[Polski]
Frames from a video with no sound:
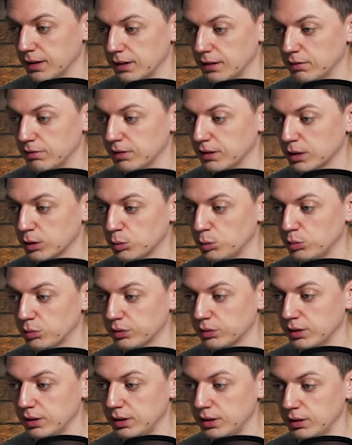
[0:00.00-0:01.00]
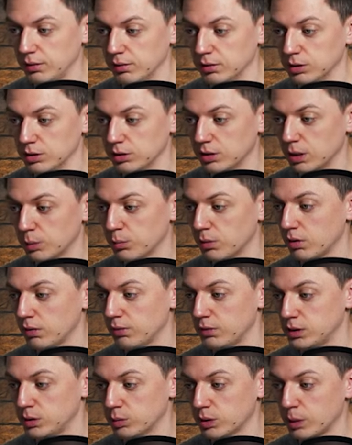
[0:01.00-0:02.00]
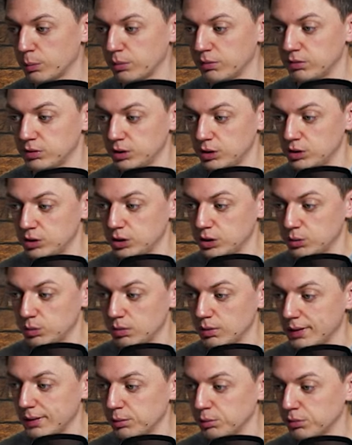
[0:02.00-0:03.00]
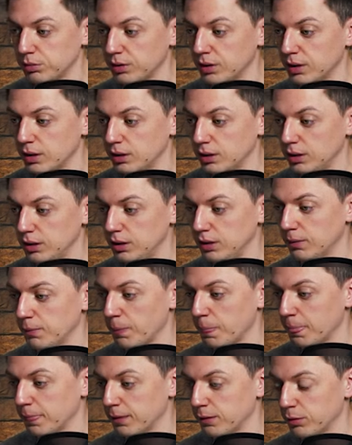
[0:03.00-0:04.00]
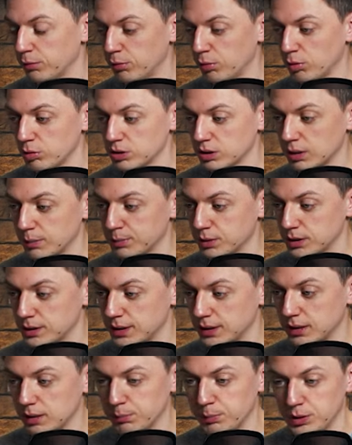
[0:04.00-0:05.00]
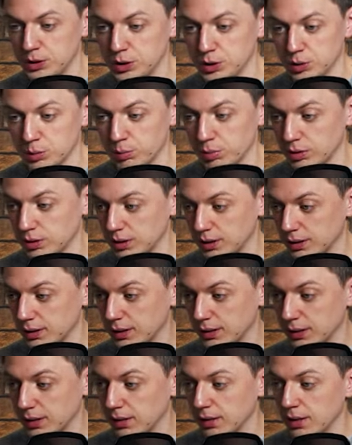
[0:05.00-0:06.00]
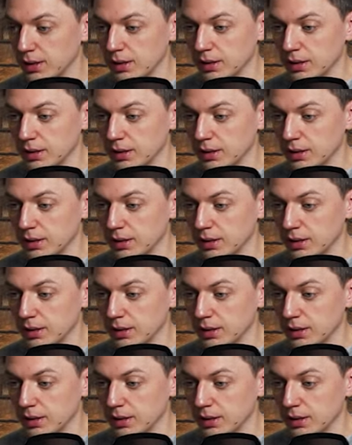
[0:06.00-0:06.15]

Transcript: dwa nagłówki, darmowa wysyłka powyżej 30 dolarów i noworoczna przecena 50% taniej.